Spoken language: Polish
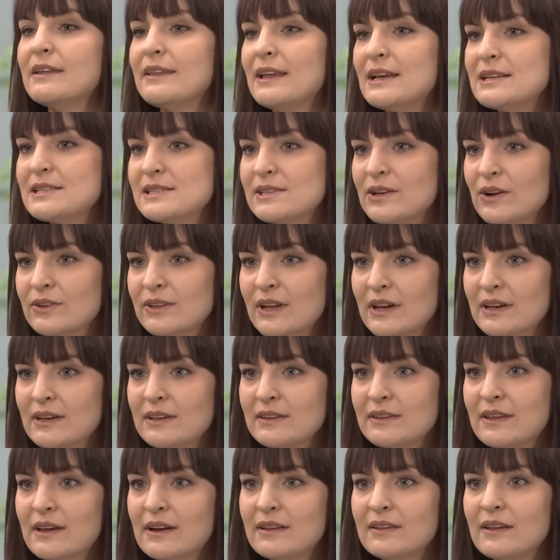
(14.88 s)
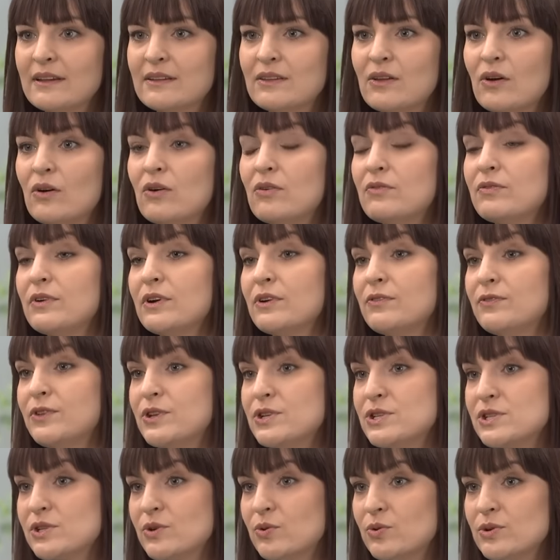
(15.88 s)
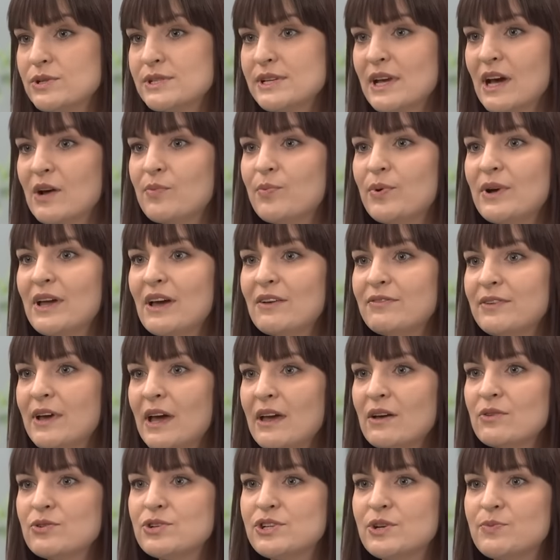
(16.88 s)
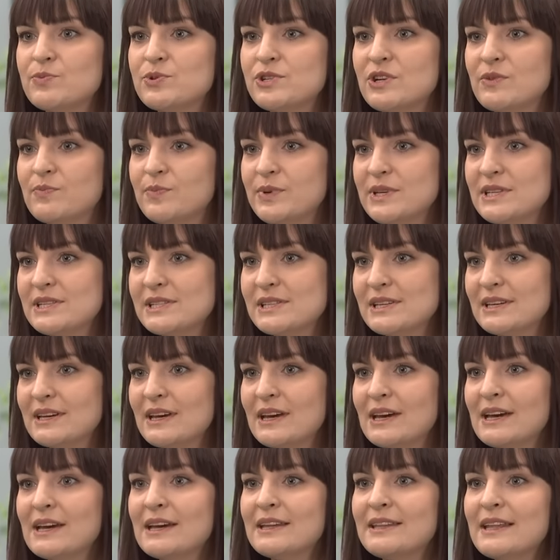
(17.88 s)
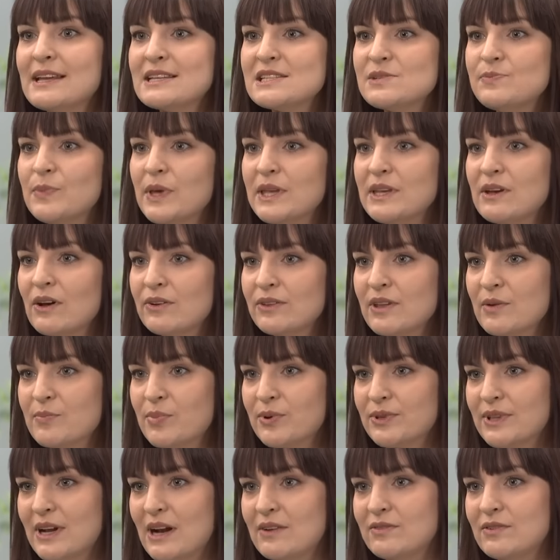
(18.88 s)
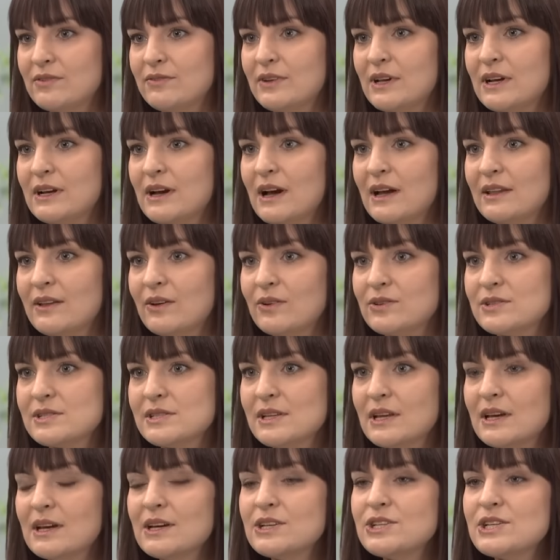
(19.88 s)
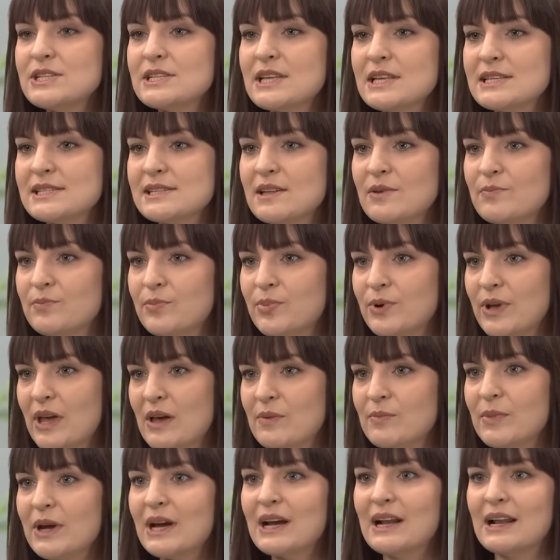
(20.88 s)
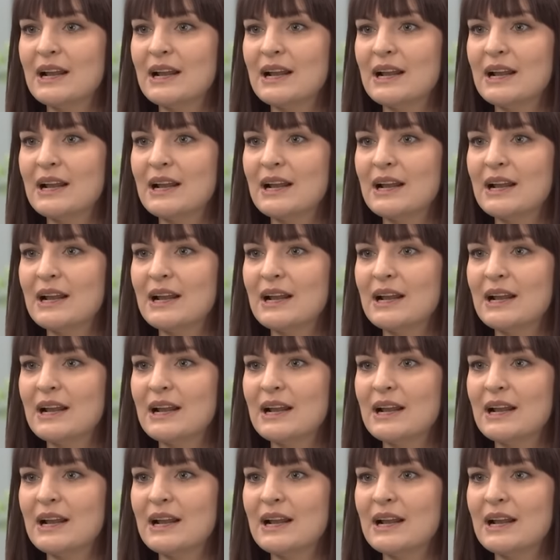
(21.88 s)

na stronach internetowych, w dyskusjach pojawiają się przepisy na zmienione potrawy wielkanocne, gdzie zastępujemy